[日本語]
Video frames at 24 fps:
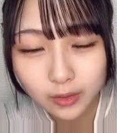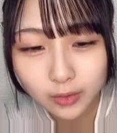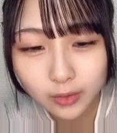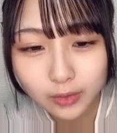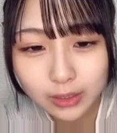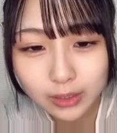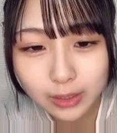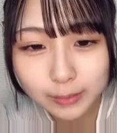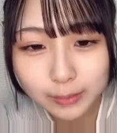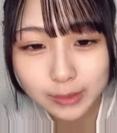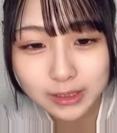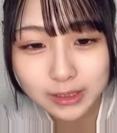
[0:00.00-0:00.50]

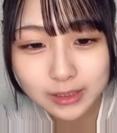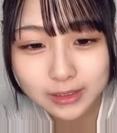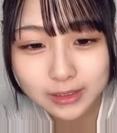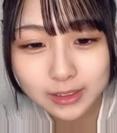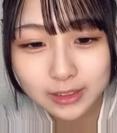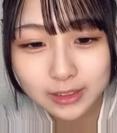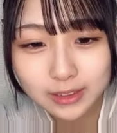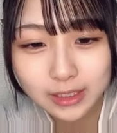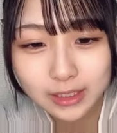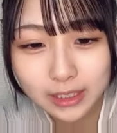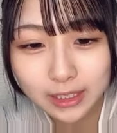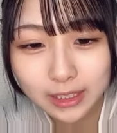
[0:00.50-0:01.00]
頭弱
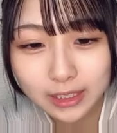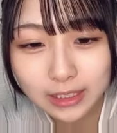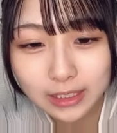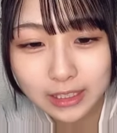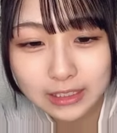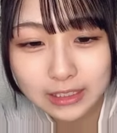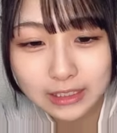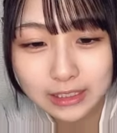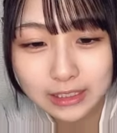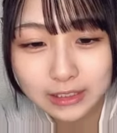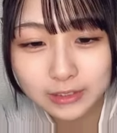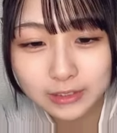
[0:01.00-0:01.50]
視じゃないで
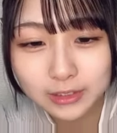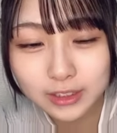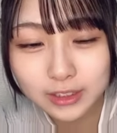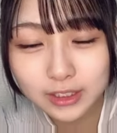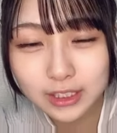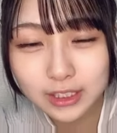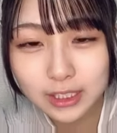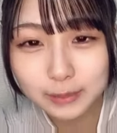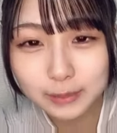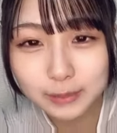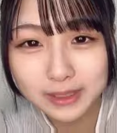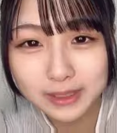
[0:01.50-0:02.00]
すね嘘つ
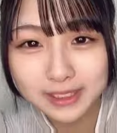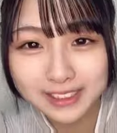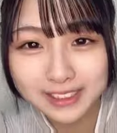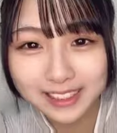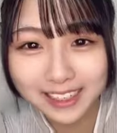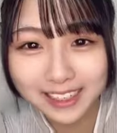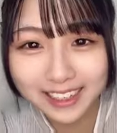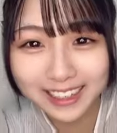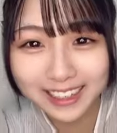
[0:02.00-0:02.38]
きました